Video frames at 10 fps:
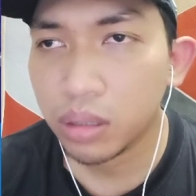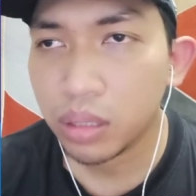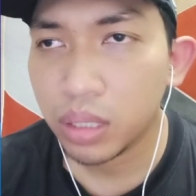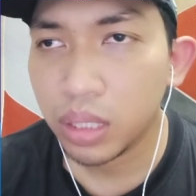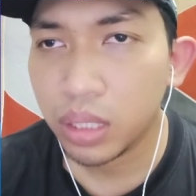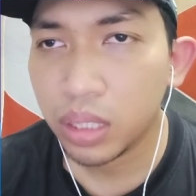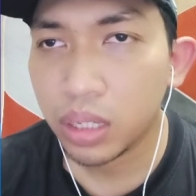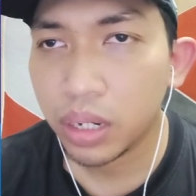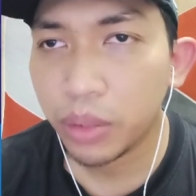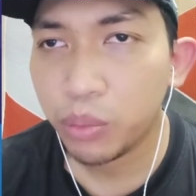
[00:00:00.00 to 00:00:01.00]
ini ya
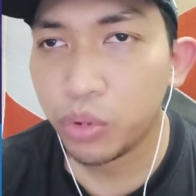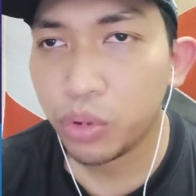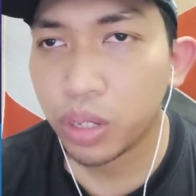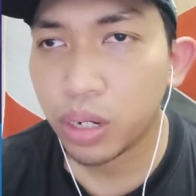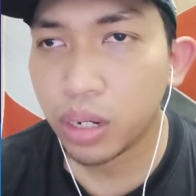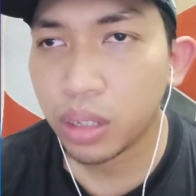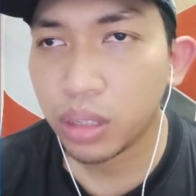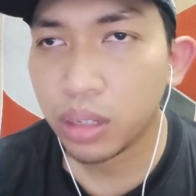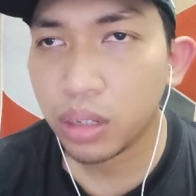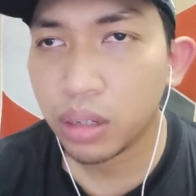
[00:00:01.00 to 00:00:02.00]
MU ya
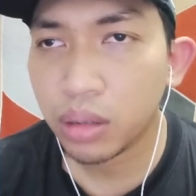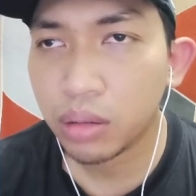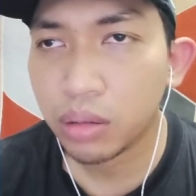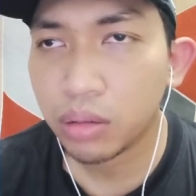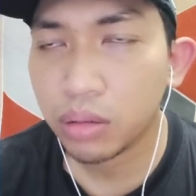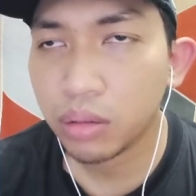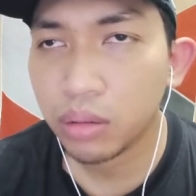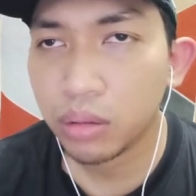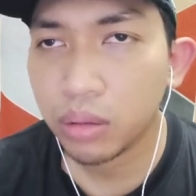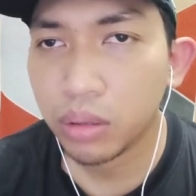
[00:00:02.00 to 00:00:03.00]
nanti ya
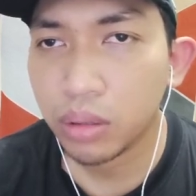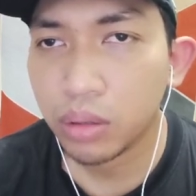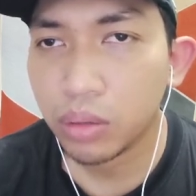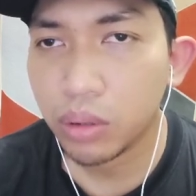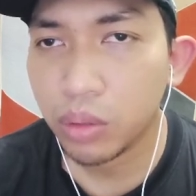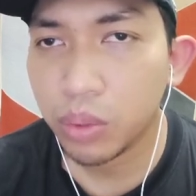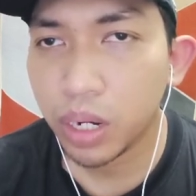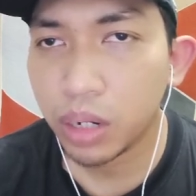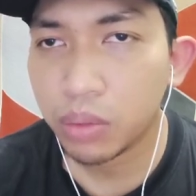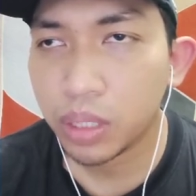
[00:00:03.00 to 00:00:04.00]
lupa
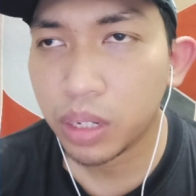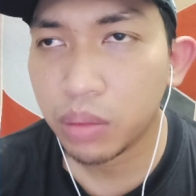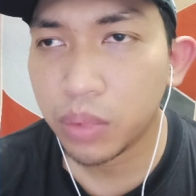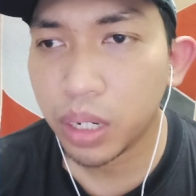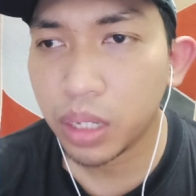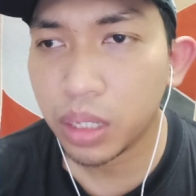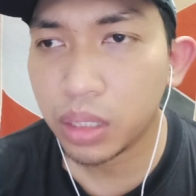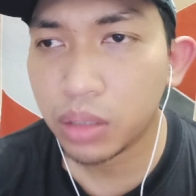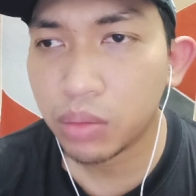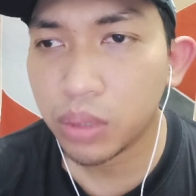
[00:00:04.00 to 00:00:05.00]
ada yang minta dimainin
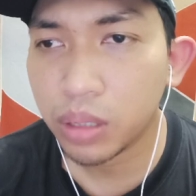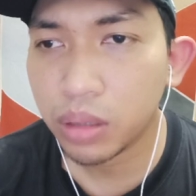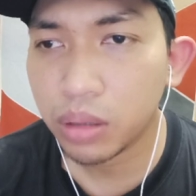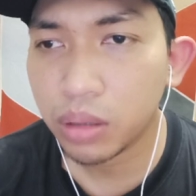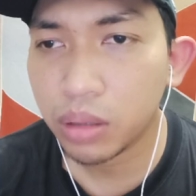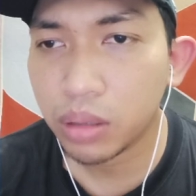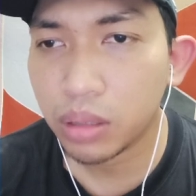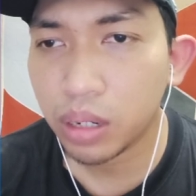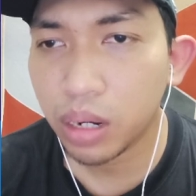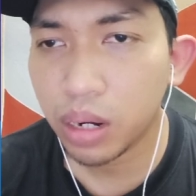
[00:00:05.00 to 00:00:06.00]
cuma
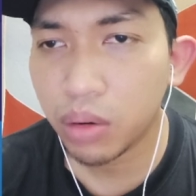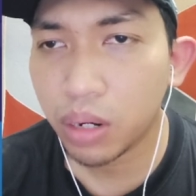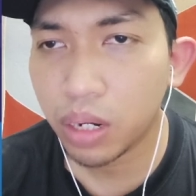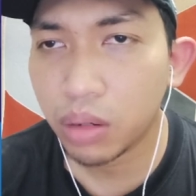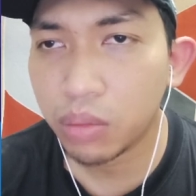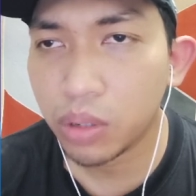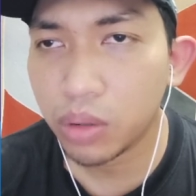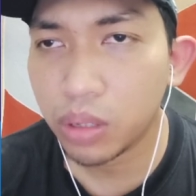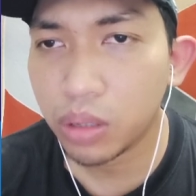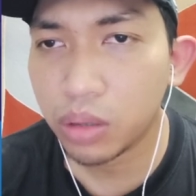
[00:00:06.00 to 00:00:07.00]
kita kan lawan MU
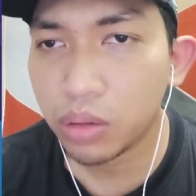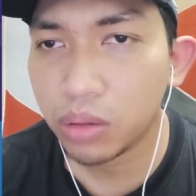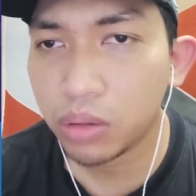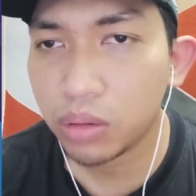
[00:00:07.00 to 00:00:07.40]
itu